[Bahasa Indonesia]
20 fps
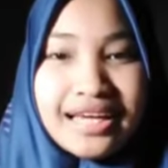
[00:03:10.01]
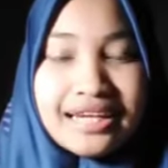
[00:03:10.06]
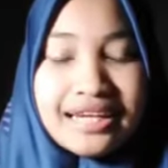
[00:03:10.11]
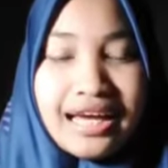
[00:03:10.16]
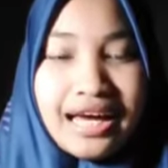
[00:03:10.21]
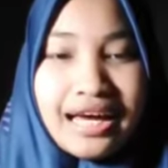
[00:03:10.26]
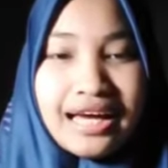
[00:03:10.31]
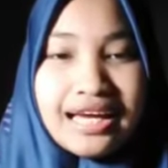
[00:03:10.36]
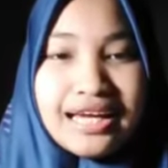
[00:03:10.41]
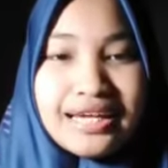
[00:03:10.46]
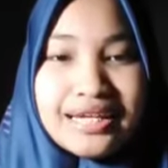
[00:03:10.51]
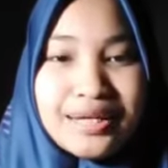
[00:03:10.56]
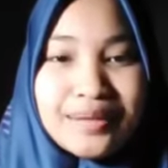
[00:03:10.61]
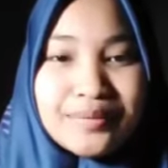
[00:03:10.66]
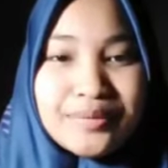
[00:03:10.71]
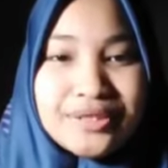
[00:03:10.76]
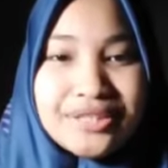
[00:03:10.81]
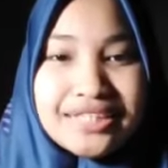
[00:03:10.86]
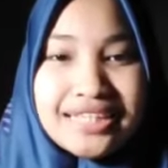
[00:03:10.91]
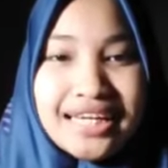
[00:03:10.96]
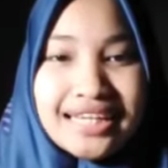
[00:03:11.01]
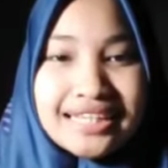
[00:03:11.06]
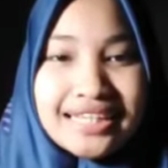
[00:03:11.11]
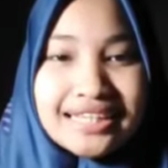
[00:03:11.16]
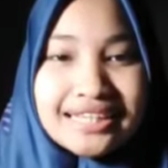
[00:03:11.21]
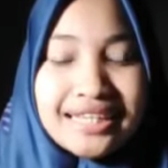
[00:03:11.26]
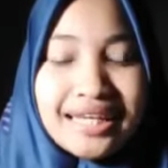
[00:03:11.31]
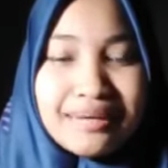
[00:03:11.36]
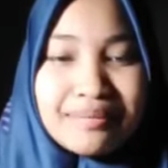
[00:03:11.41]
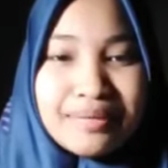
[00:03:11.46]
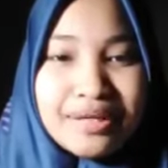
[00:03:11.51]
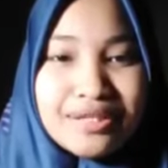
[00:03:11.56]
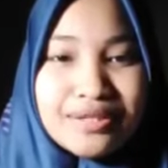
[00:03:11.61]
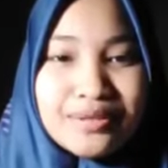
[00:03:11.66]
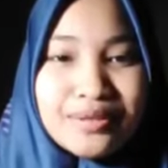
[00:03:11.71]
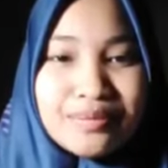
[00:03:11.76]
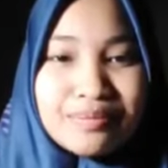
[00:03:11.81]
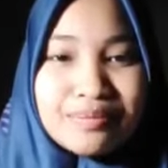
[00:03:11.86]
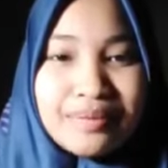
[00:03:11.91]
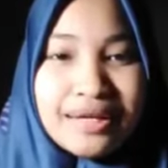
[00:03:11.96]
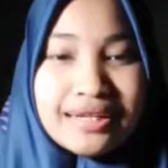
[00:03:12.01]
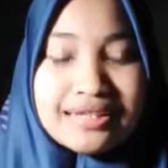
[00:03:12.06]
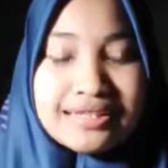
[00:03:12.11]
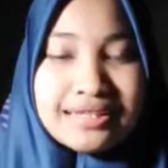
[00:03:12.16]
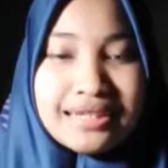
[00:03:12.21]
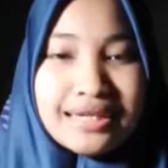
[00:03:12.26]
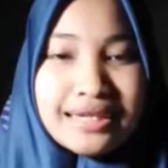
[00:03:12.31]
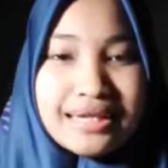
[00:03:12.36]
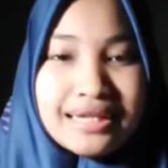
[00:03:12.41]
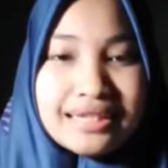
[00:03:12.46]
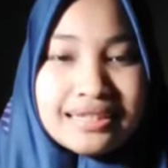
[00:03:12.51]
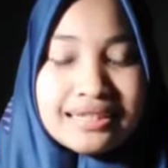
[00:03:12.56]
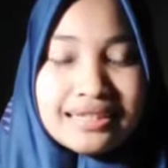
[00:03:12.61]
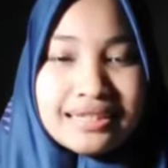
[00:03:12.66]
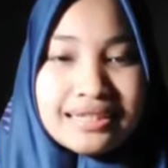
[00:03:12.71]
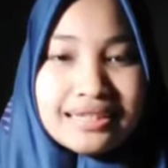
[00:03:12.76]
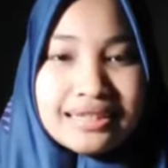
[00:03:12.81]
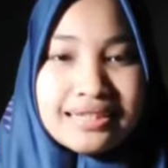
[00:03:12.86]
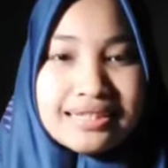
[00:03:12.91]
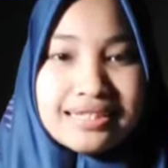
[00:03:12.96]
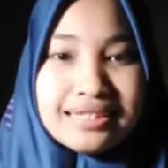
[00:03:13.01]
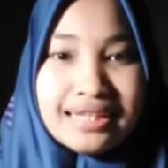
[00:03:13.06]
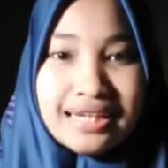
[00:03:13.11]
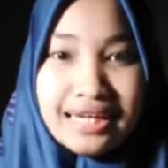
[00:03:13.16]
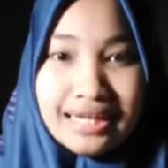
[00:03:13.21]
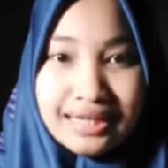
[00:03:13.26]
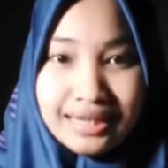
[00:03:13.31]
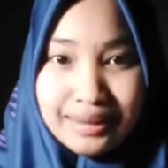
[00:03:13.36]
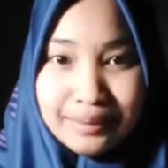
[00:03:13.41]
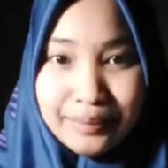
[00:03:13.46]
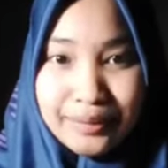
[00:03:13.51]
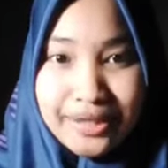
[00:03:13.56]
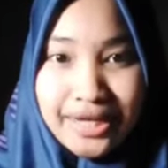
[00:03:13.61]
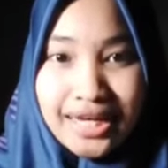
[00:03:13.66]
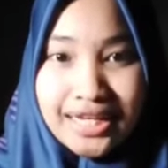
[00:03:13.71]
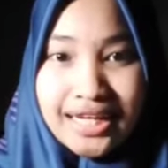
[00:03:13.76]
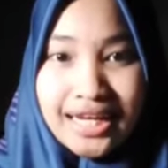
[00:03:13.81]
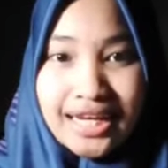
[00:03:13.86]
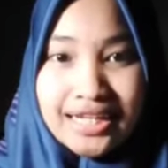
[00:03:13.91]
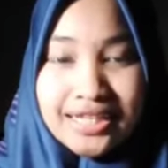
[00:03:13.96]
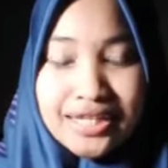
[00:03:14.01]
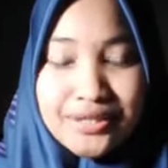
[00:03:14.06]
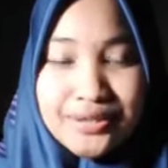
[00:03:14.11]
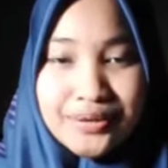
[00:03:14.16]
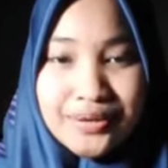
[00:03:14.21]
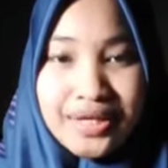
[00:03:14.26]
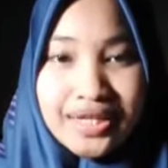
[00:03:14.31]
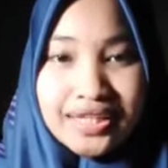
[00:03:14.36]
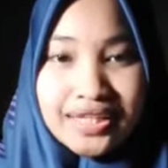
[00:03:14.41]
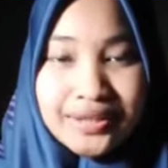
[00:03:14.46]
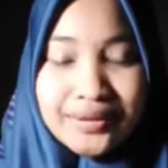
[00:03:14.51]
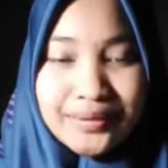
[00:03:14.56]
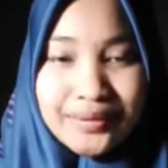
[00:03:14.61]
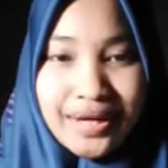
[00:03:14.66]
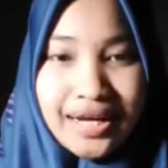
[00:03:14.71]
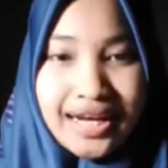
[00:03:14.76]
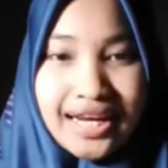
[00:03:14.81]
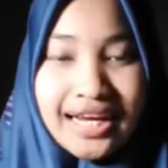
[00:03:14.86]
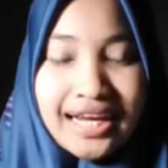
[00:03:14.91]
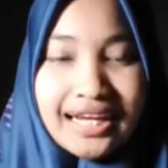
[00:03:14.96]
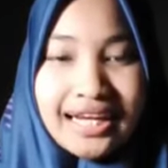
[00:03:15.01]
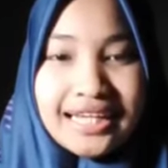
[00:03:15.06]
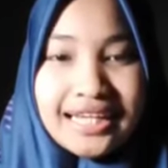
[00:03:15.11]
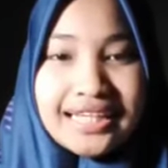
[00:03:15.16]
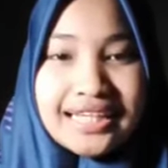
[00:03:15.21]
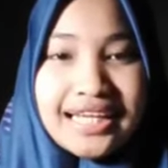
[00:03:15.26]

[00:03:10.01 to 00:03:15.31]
Nah, kemudian kita masuk pada e, setelah kelebihan ada juga kekurangan.